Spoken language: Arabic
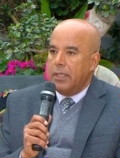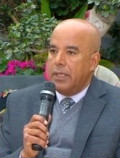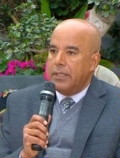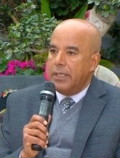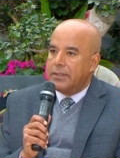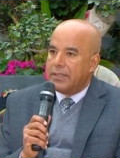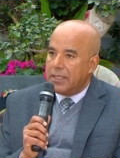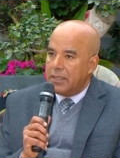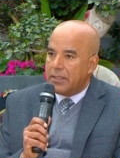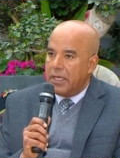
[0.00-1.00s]

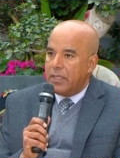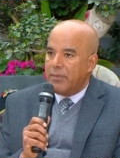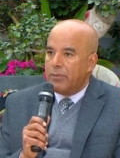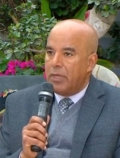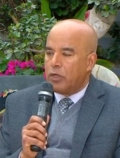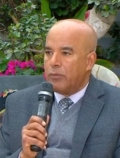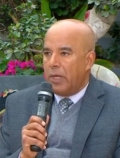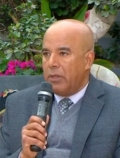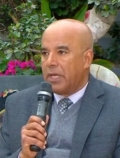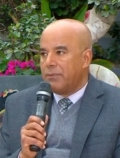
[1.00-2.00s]
انتاجنا تقريبا ما يقرب
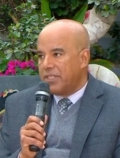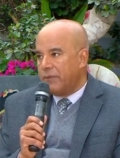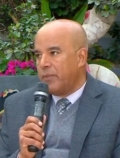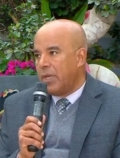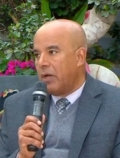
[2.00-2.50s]
حوالي 50% او